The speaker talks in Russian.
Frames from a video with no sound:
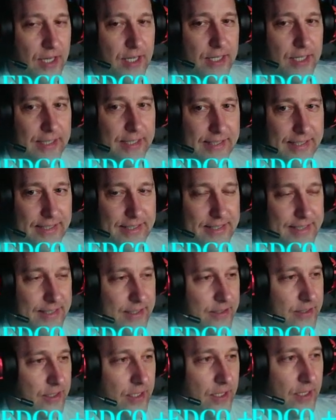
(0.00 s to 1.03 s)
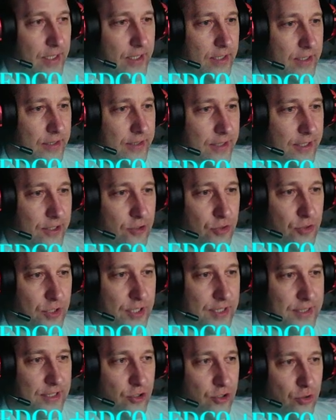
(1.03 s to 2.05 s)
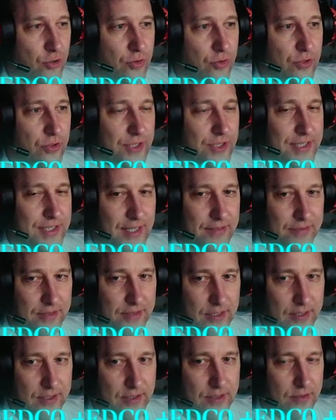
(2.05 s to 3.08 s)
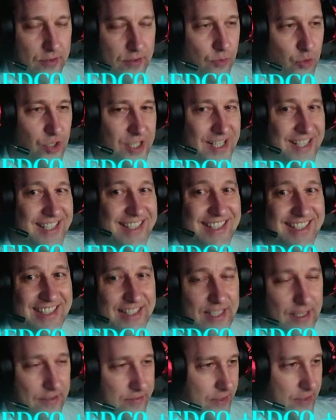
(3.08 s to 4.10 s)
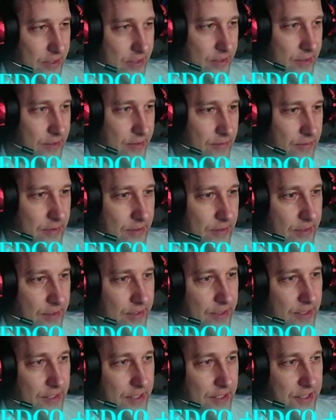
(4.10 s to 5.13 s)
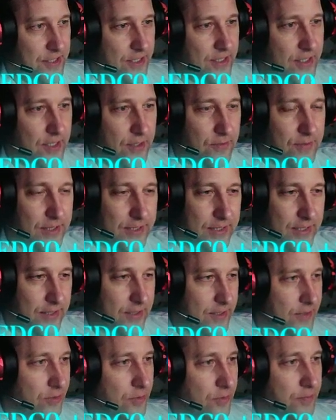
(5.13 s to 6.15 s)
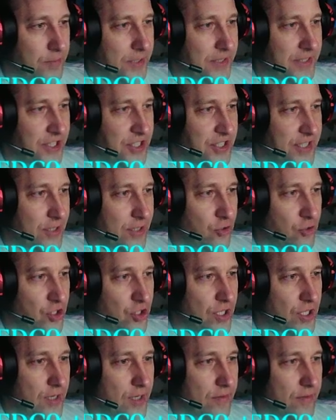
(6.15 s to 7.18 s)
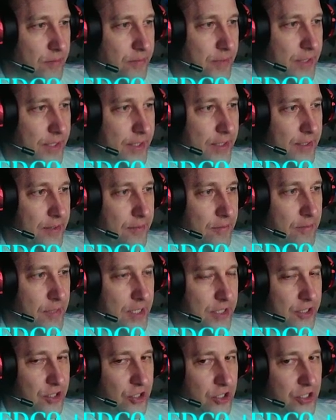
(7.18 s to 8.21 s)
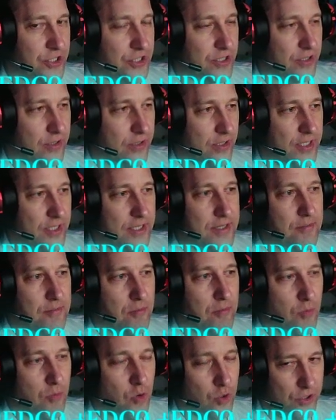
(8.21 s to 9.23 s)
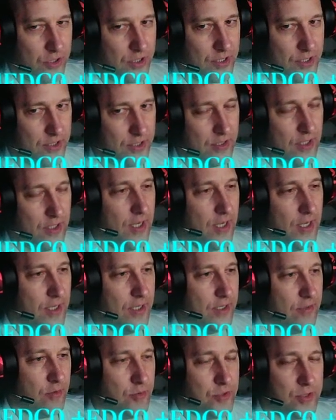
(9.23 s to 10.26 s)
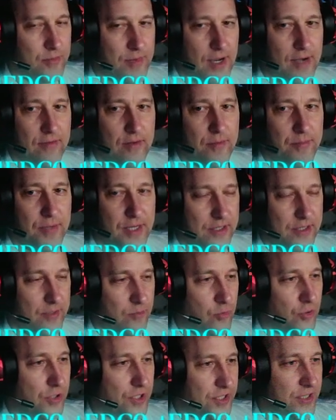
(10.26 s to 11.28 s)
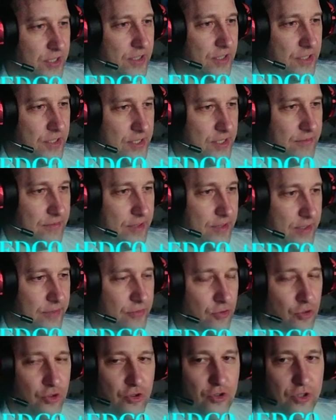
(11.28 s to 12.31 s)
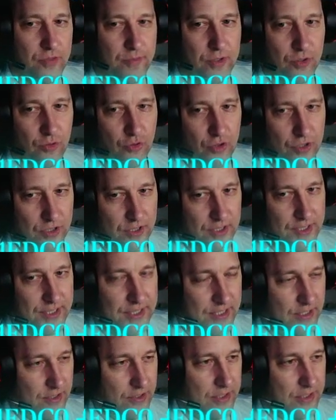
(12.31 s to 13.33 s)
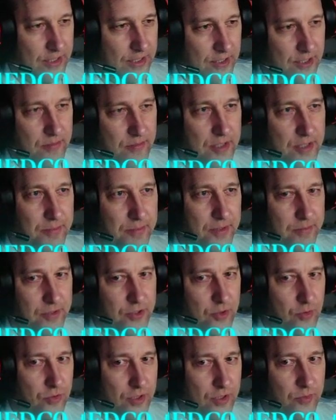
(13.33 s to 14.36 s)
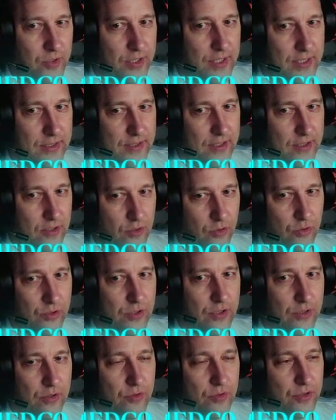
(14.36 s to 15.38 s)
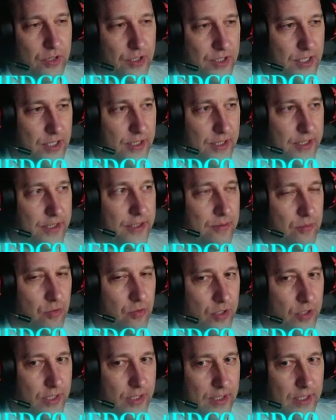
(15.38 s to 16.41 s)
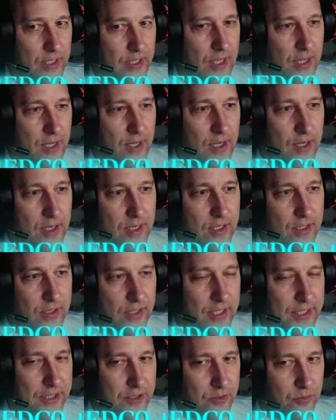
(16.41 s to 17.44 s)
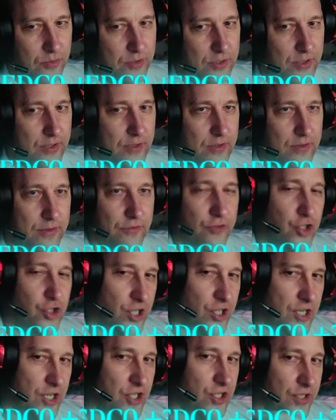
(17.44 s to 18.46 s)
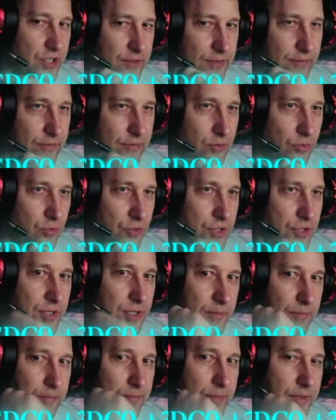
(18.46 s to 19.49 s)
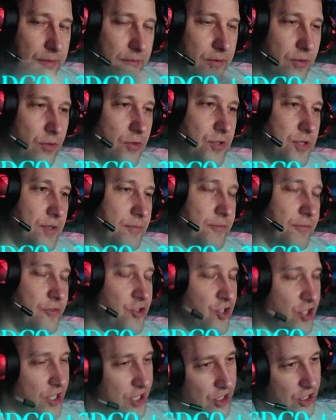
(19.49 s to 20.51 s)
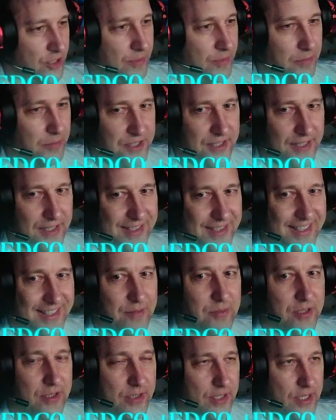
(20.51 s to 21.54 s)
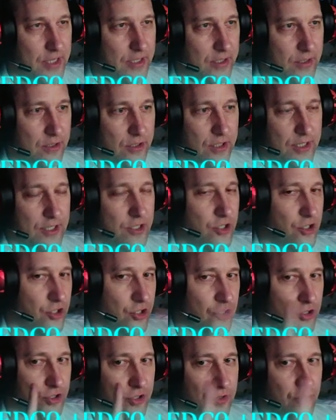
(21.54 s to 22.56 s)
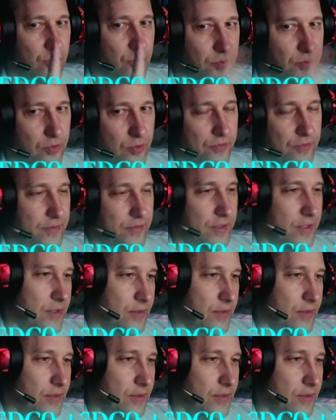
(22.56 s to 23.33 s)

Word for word: кейсы, э, я хочу сказать, что завтра, уже завтра, я разыграю вот этот вот потрясающий АВП Мартис или Мортис. В общем, АВП это будет разыграно завтра. И все, что тебе нужно сделать, это иметь подписку на мой канал от одной недели и более, лайкнуть вчерашний видос, под видосом вчерашним написать комментарий и, конечно же, свой профиль